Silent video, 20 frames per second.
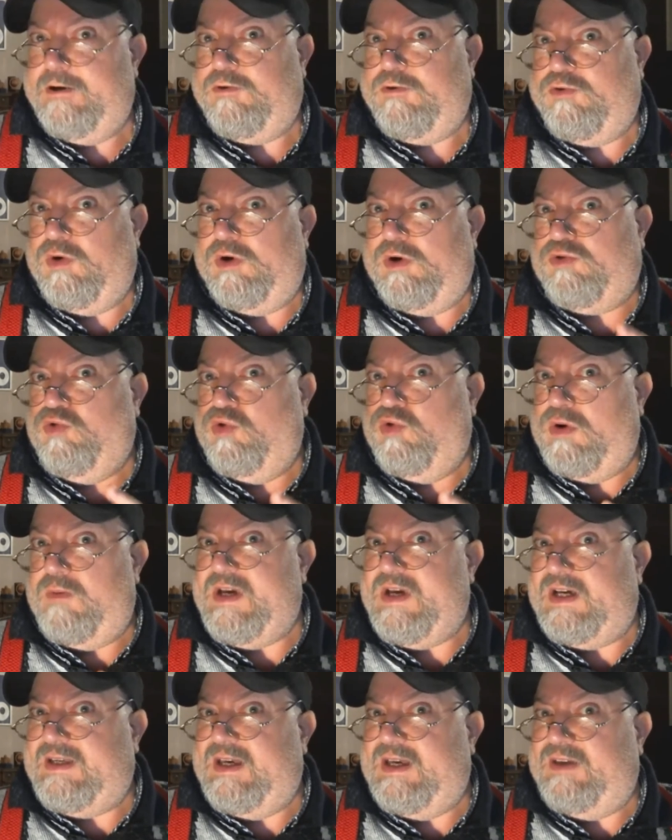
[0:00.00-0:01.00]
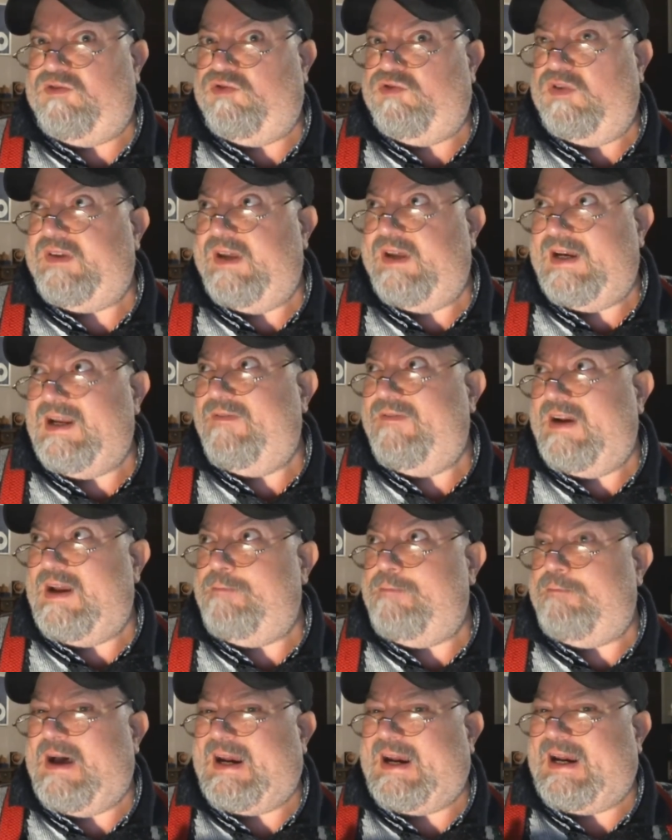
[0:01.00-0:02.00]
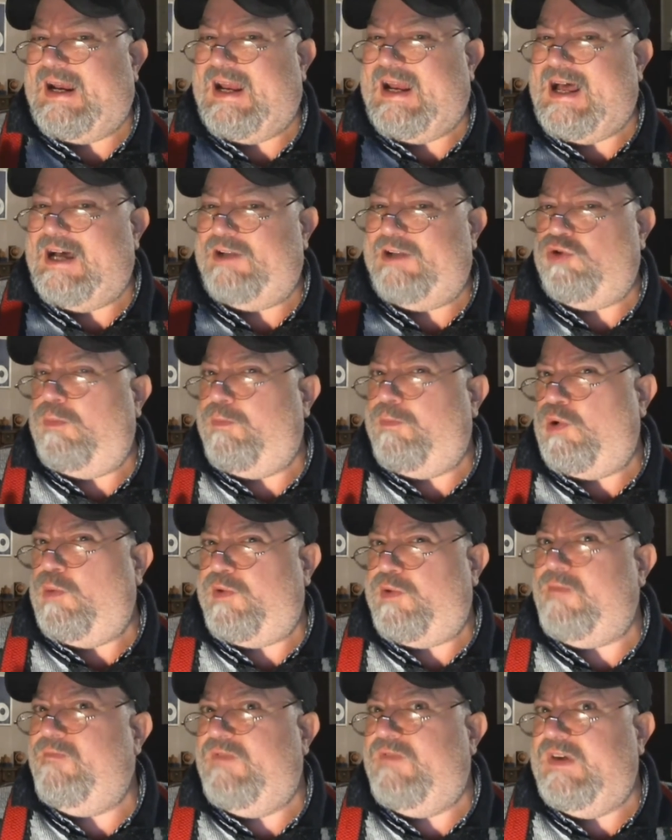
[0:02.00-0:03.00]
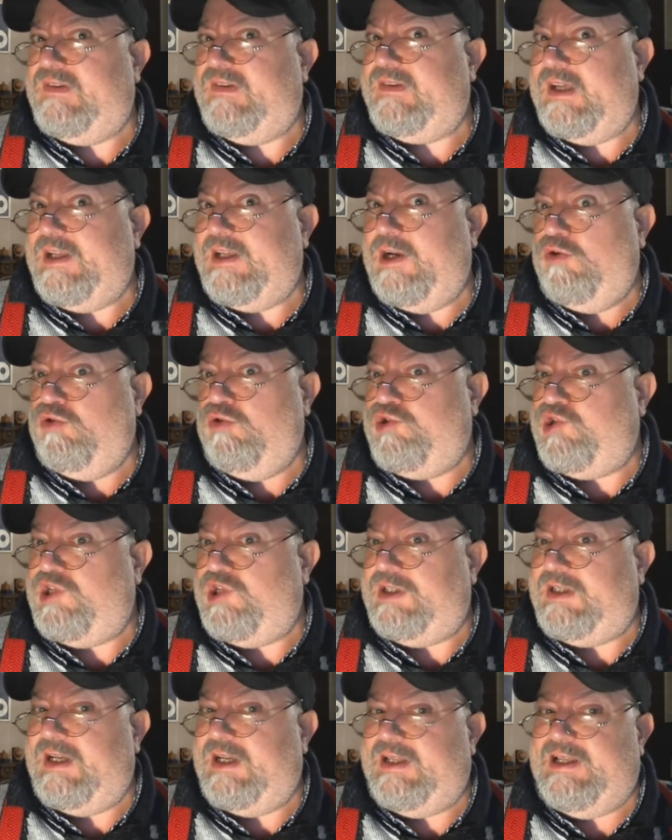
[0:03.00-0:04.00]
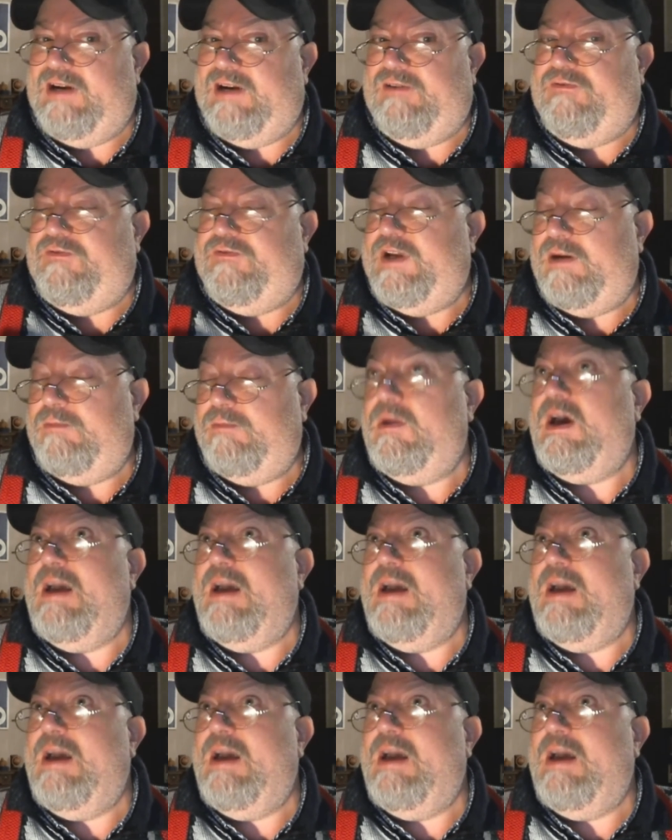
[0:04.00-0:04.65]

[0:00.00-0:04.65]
Qualcuno mi ha chiesto se ne avrei parlato proprio in vista dell'uscita del film.